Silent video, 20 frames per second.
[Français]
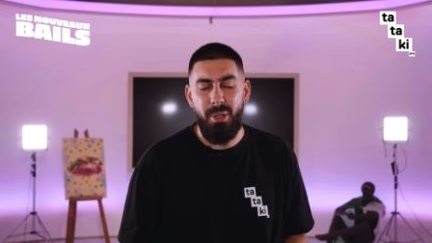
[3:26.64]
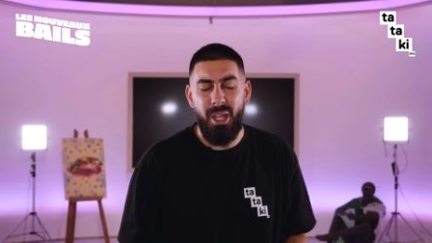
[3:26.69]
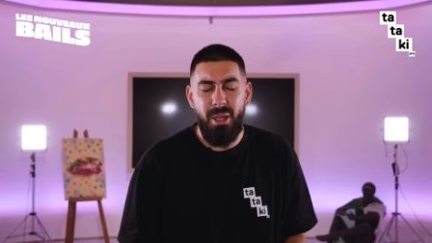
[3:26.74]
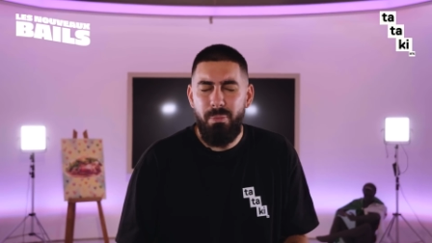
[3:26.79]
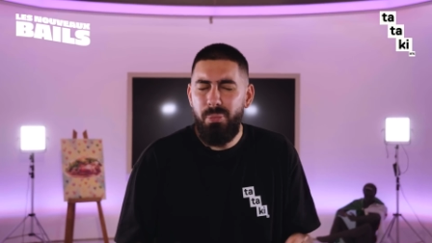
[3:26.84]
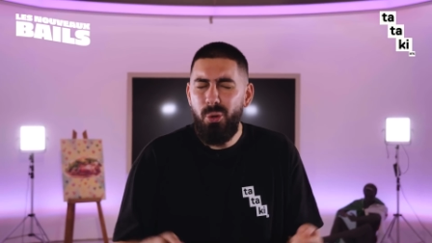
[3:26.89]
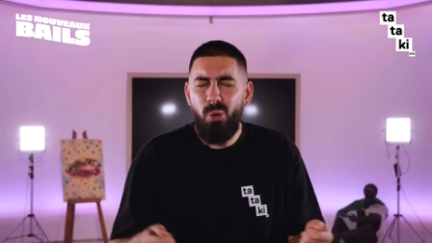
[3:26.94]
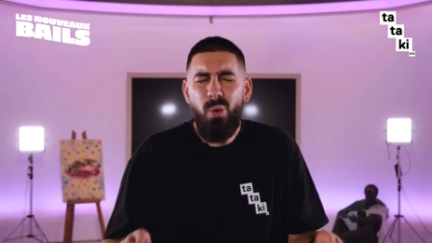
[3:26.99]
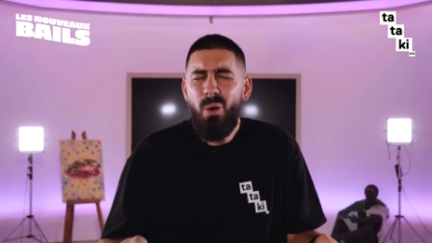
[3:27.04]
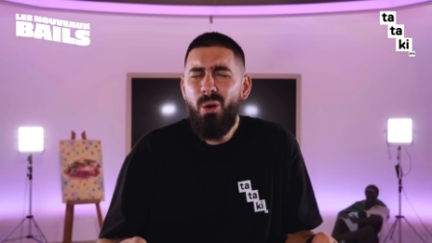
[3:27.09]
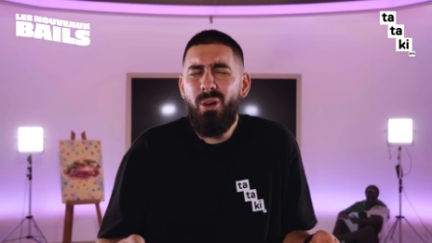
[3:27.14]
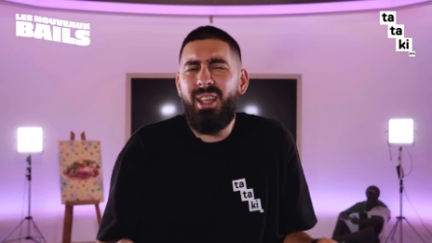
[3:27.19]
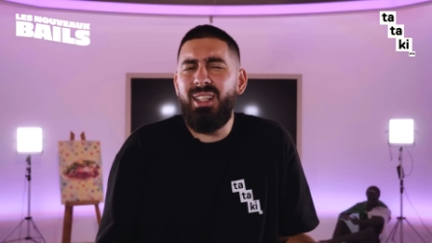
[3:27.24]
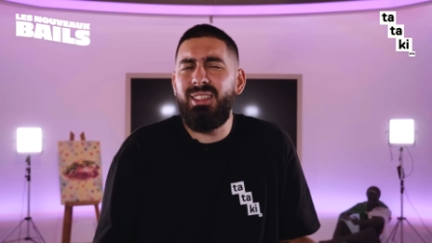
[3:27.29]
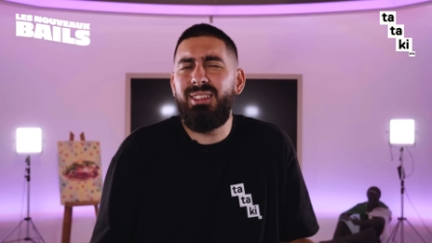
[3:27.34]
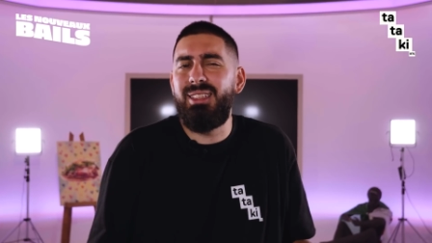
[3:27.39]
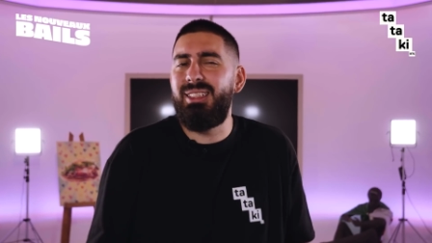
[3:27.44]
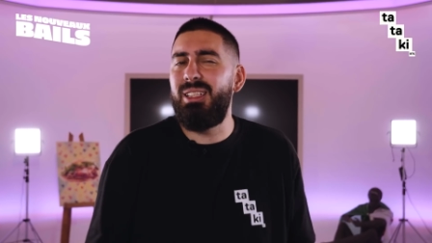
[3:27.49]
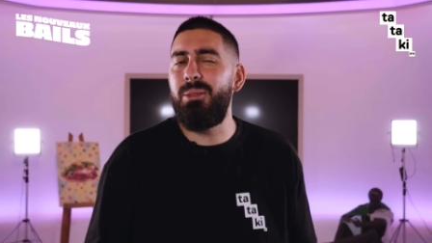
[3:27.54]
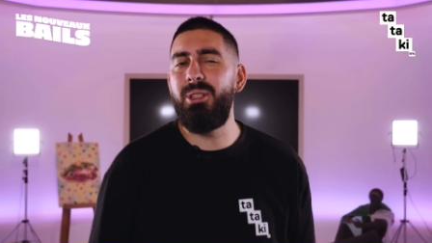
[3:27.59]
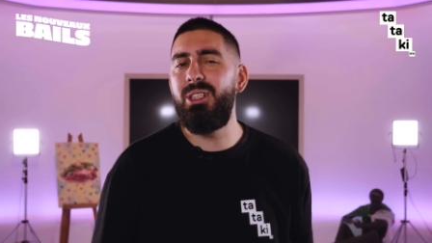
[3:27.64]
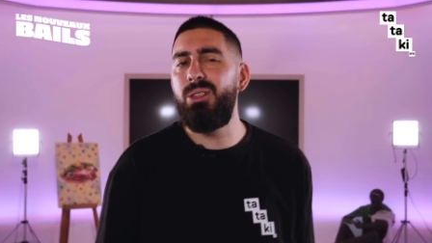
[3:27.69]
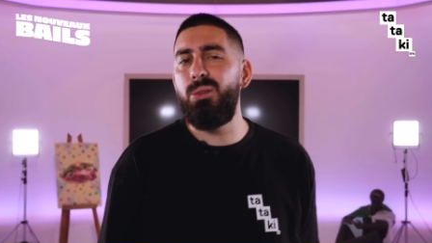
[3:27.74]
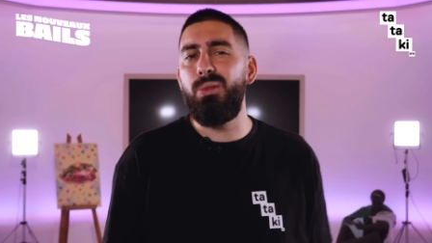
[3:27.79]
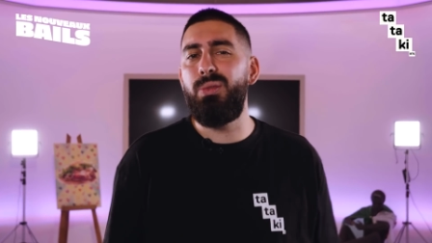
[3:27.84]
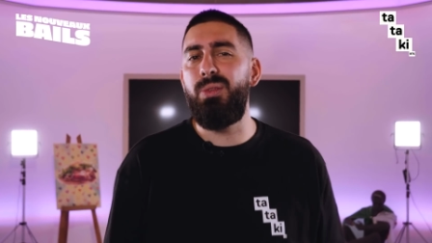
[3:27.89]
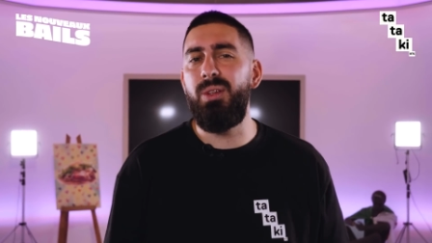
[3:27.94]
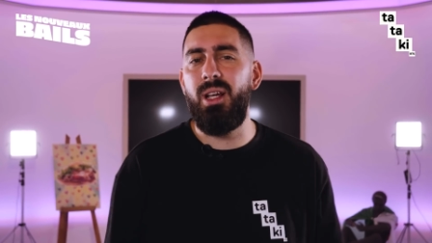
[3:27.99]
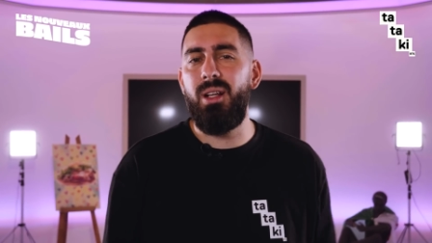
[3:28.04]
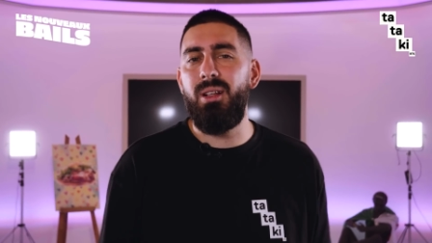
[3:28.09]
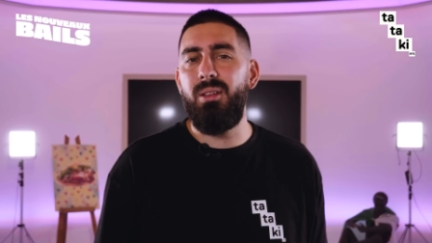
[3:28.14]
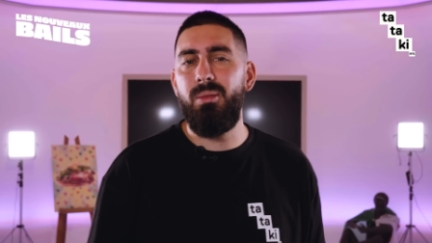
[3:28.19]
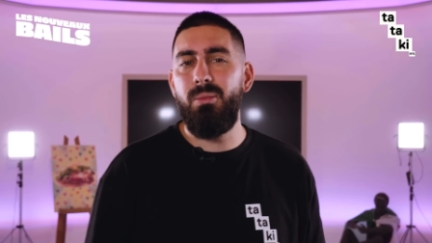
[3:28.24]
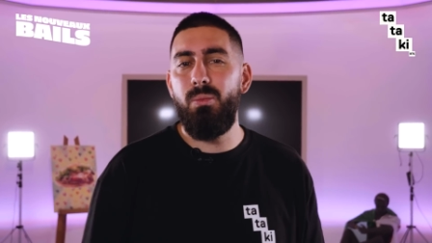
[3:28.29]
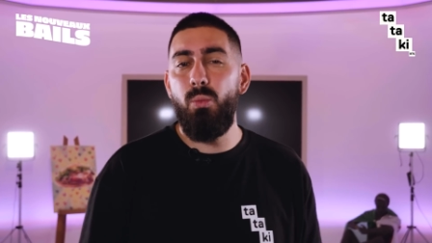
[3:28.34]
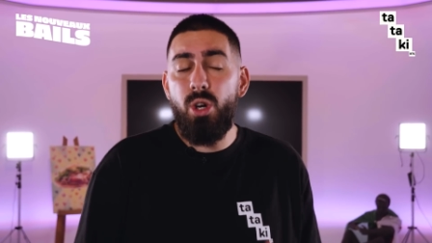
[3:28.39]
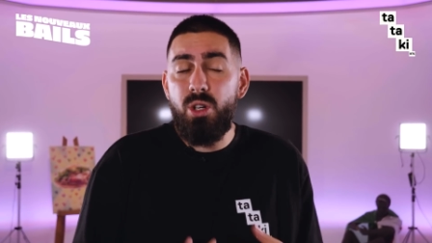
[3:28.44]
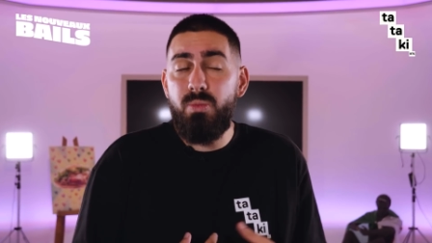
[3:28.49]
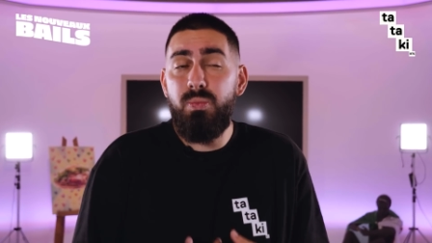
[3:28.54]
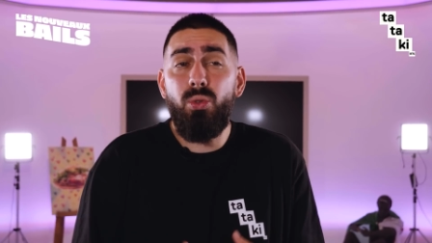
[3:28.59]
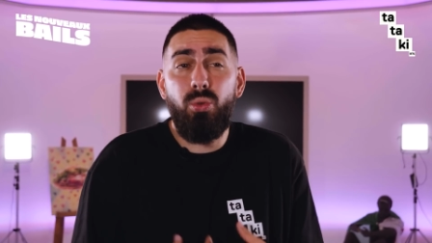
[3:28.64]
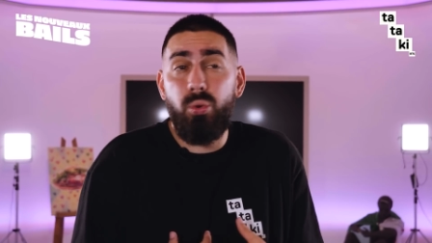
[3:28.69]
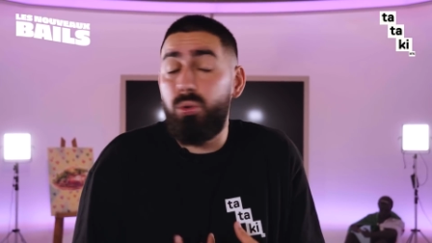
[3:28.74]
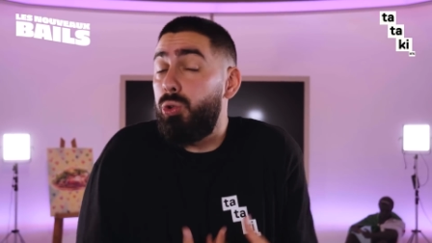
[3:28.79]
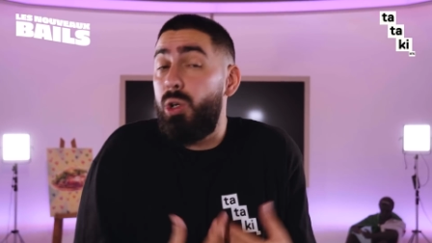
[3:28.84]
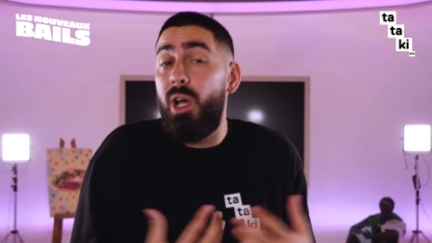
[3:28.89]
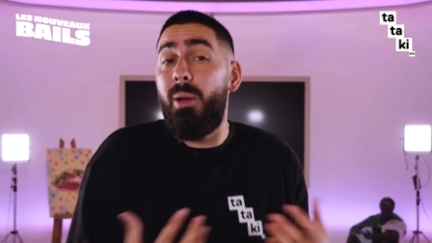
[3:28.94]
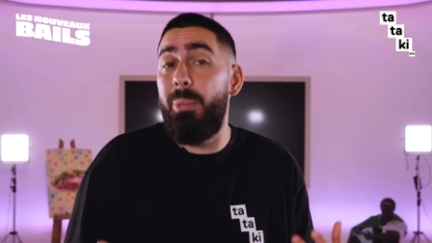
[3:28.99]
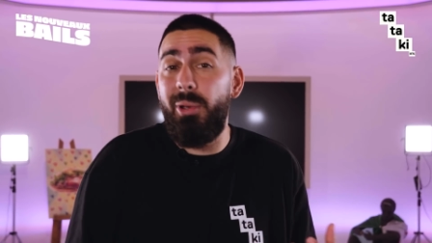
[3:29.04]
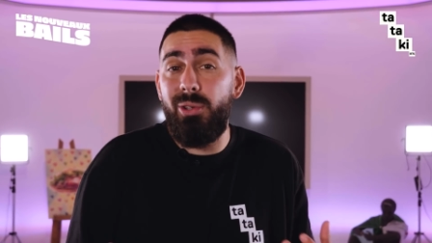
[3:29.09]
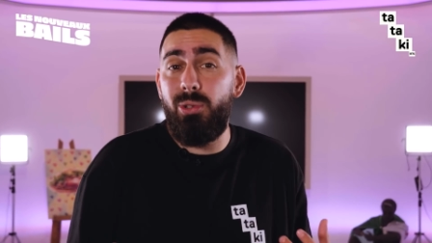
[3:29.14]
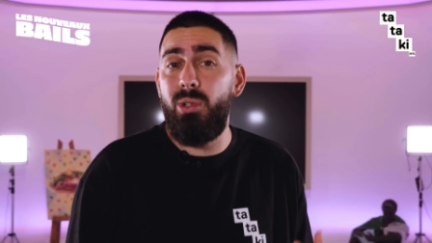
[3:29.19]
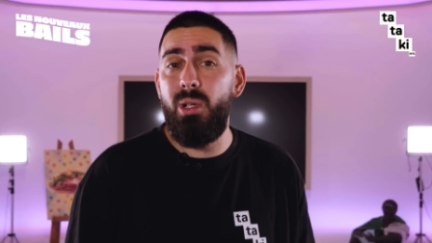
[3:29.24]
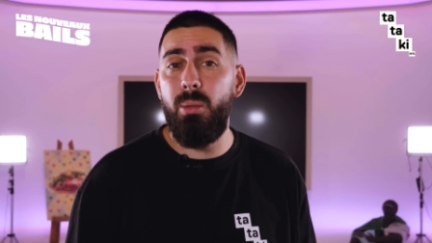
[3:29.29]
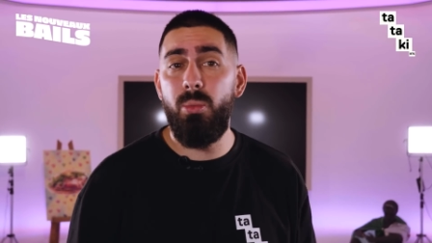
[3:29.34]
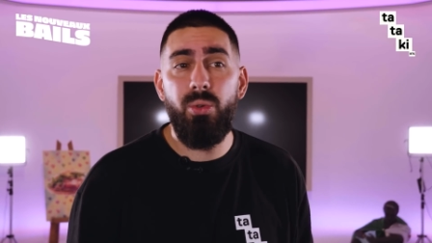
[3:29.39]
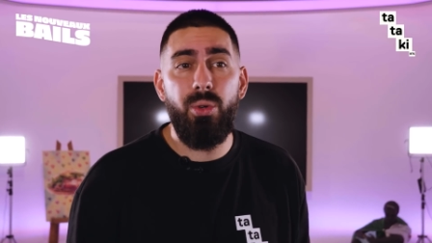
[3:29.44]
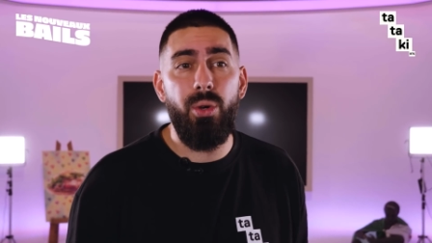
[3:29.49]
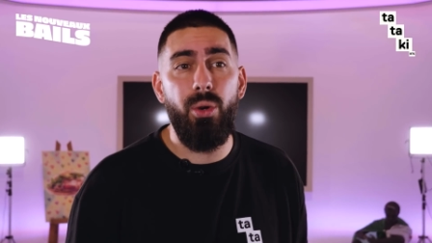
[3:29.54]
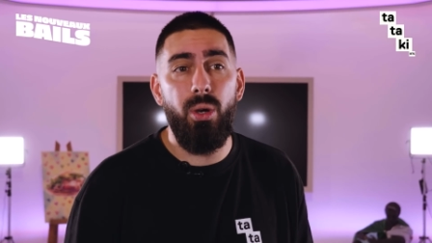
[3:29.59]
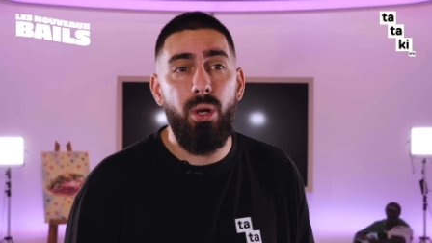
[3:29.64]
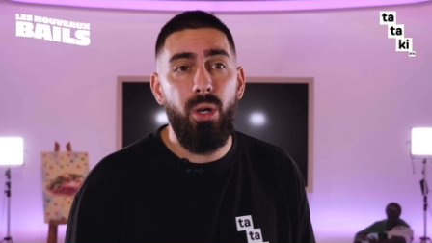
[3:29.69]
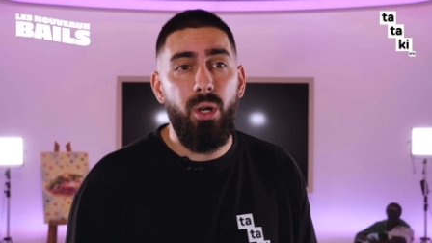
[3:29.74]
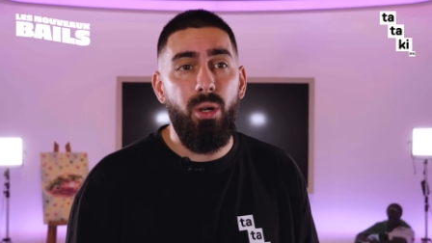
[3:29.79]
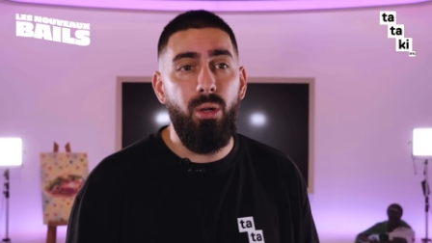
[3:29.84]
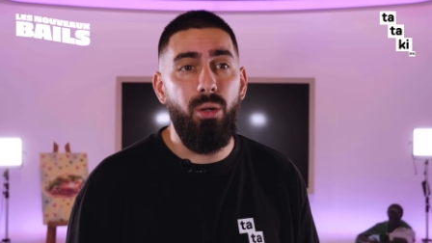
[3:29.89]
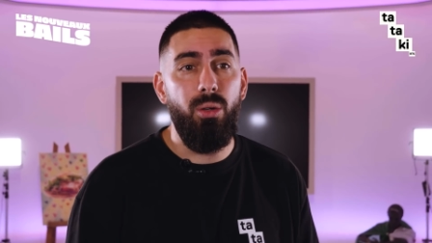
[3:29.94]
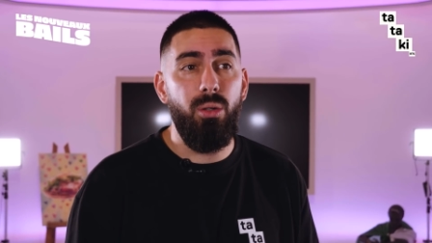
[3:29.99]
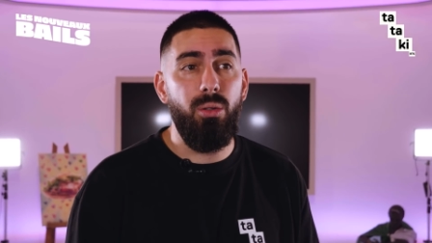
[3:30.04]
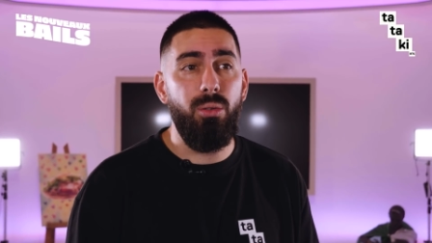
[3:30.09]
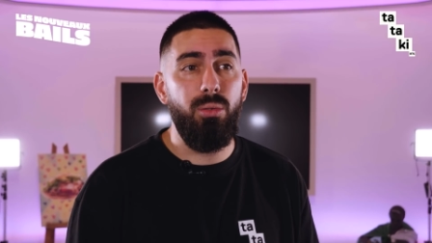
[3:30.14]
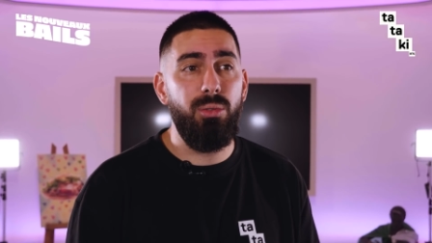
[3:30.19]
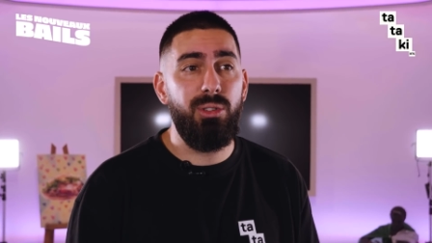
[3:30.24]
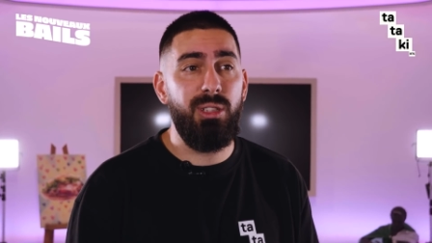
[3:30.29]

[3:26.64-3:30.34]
Mais pourquoi on regarde ces émissions au final Moi je pense en tout cas personnellement que euh,